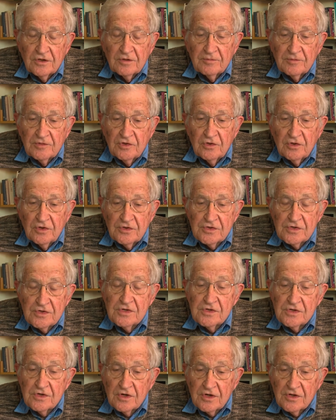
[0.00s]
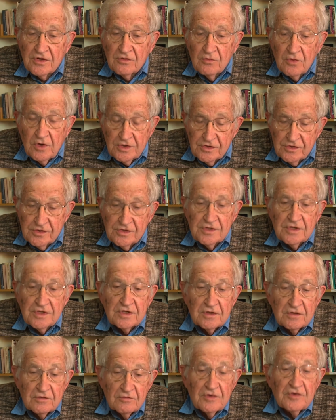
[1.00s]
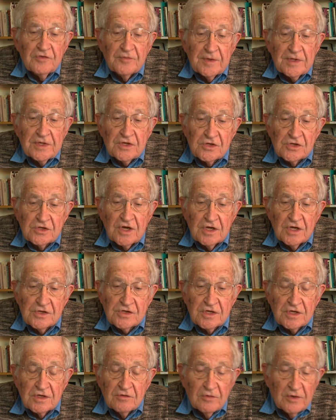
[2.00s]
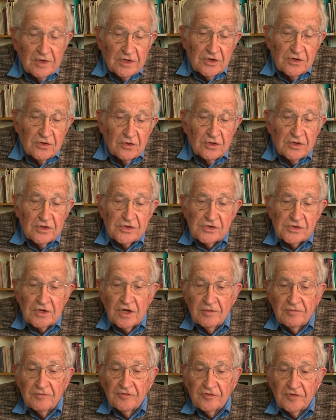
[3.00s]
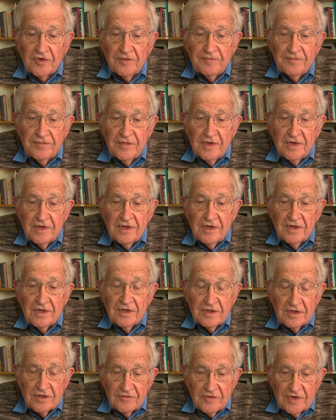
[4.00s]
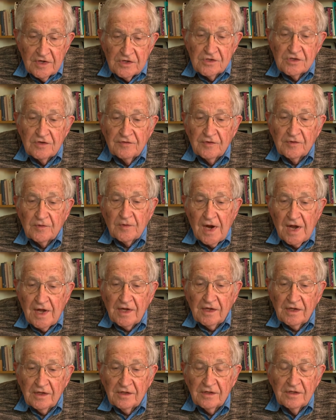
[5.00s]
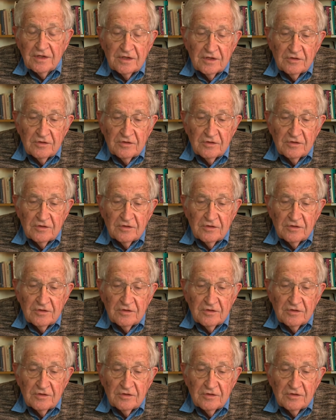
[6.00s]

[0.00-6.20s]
Woher kommt das alles? Die Invasion des Irak, die Wahhabisierung des sunnitischen Islams,